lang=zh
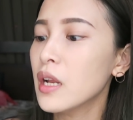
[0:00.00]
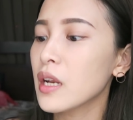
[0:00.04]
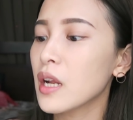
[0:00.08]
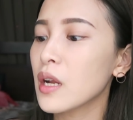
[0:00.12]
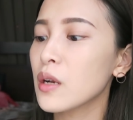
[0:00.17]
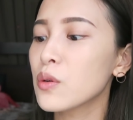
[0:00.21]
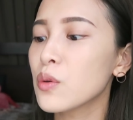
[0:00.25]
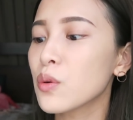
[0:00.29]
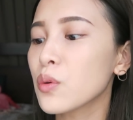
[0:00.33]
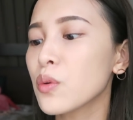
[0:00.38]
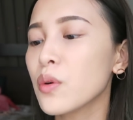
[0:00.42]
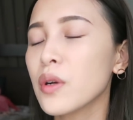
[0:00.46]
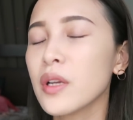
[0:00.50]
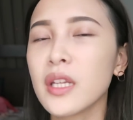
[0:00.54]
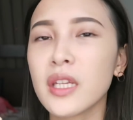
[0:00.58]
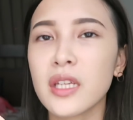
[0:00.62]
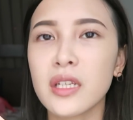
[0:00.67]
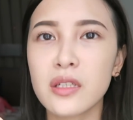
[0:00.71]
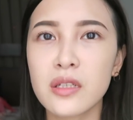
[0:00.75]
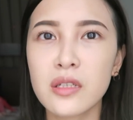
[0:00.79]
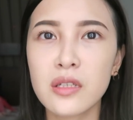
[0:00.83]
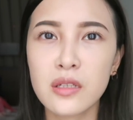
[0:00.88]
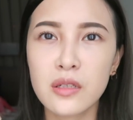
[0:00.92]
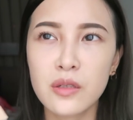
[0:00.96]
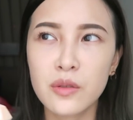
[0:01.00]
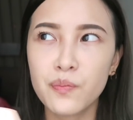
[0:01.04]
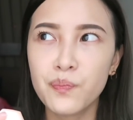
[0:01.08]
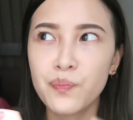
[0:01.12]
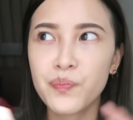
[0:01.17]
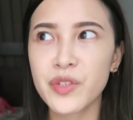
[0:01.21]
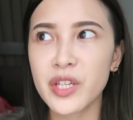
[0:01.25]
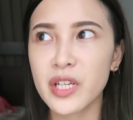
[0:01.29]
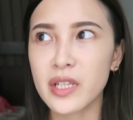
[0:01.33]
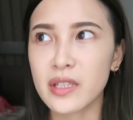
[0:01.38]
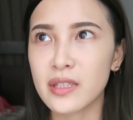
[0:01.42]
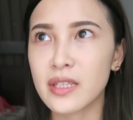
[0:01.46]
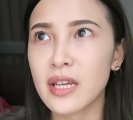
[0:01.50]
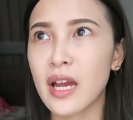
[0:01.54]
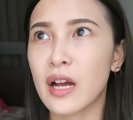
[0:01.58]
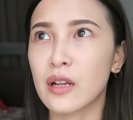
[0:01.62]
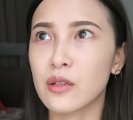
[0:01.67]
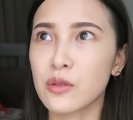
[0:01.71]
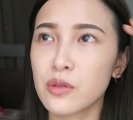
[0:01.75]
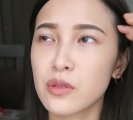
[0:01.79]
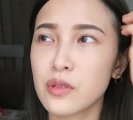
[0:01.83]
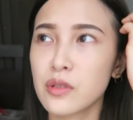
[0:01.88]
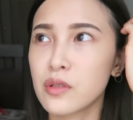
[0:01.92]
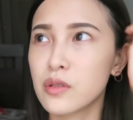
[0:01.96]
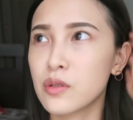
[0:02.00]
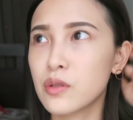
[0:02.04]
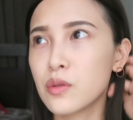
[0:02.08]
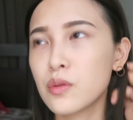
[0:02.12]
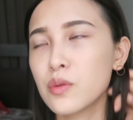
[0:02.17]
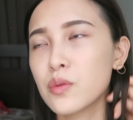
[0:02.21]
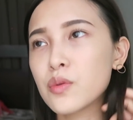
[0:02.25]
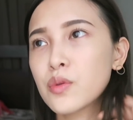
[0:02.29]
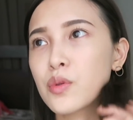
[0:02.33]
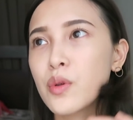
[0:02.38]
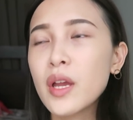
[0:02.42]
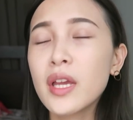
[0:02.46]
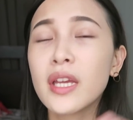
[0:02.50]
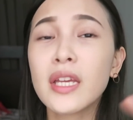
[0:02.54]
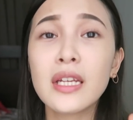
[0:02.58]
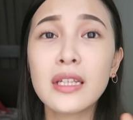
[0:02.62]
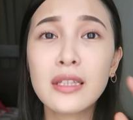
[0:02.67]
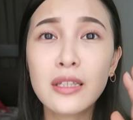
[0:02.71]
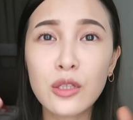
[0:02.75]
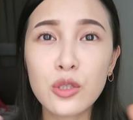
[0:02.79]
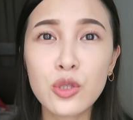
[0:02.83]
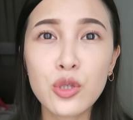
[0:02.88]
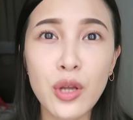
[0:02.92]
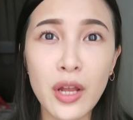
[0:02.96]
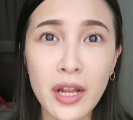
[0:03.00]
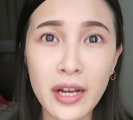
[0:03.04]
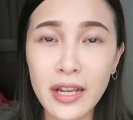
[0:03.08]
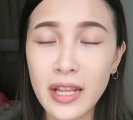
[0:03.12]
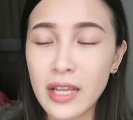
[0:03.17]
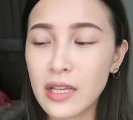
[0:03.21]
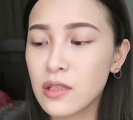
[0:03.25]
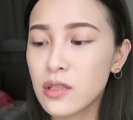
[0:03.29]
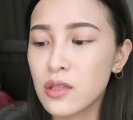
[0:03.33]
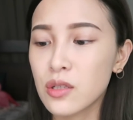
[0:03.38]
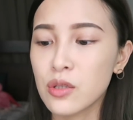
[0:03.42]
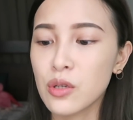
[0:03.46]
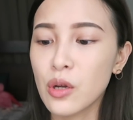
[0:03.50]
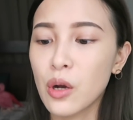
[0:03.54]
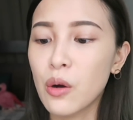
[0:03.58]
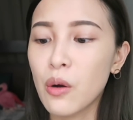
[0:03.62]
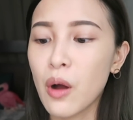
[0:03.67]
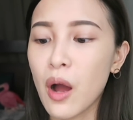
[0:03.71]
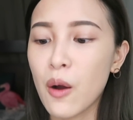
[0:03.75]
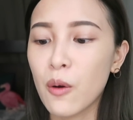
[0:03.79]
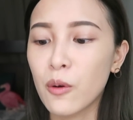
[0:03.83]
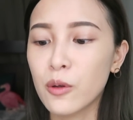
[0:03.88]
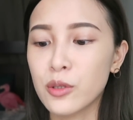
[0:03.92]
那如果你是正常就是随意的全脸使用的话，